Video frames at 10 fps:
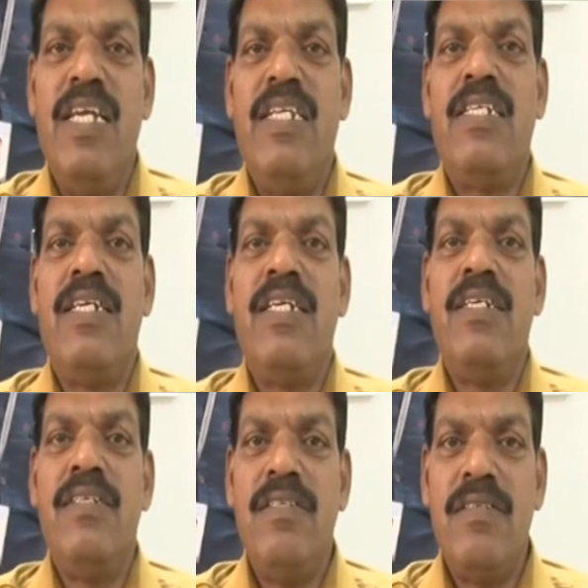इनके
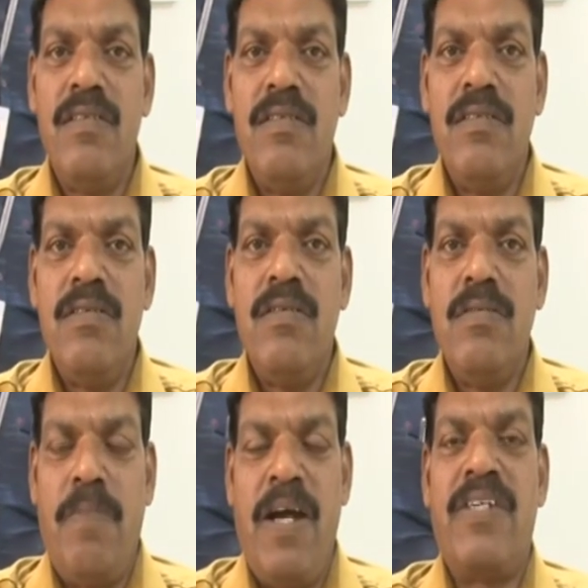
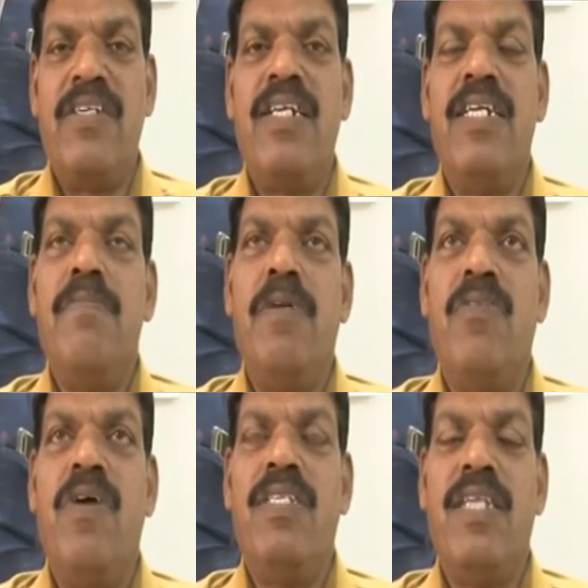पार्टनर हैं
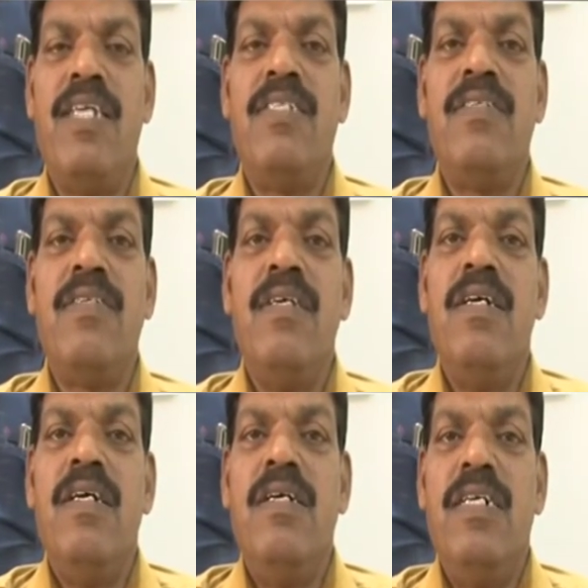भगवान दास
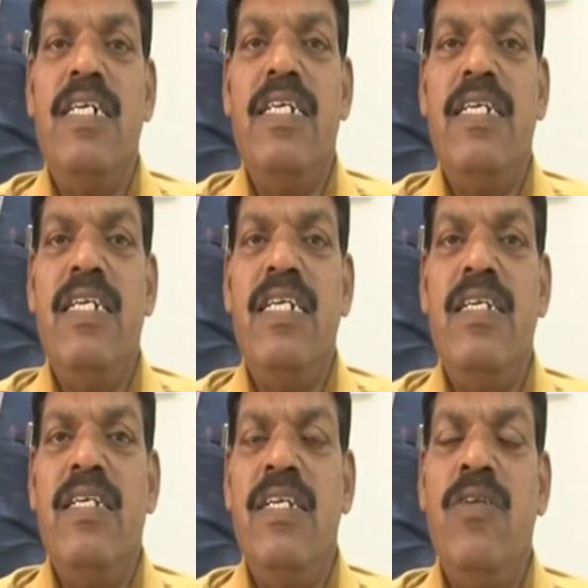
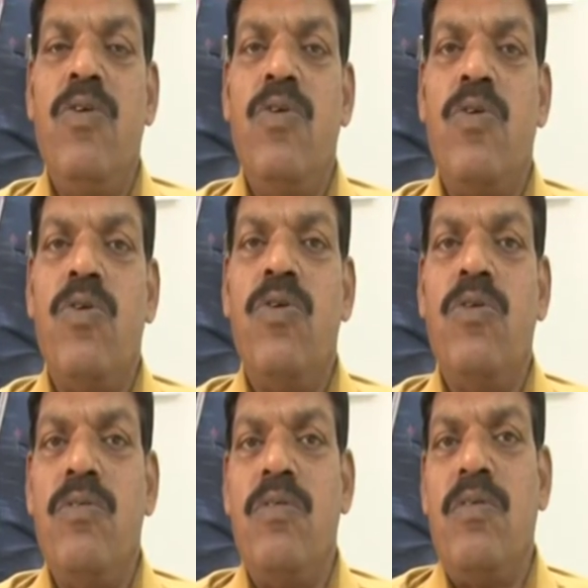इन लोगों को
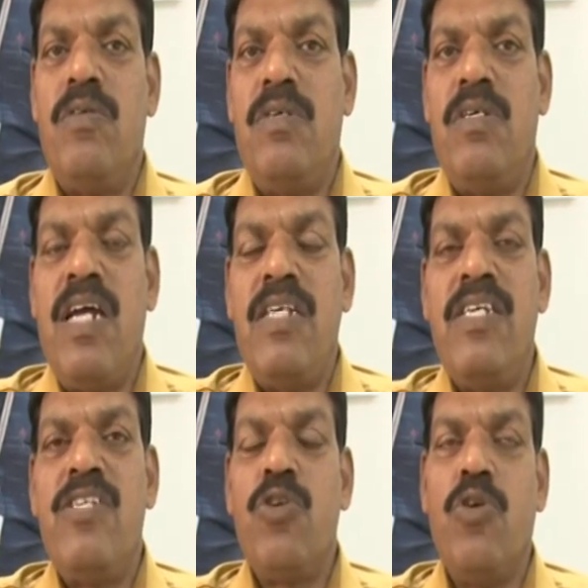
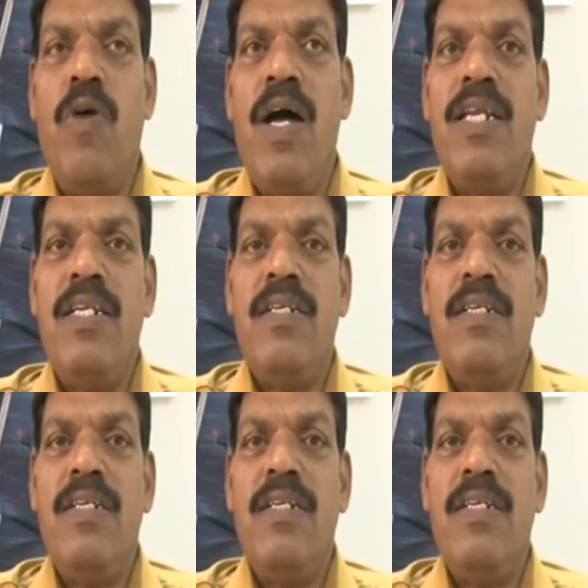राजेश सुखवाल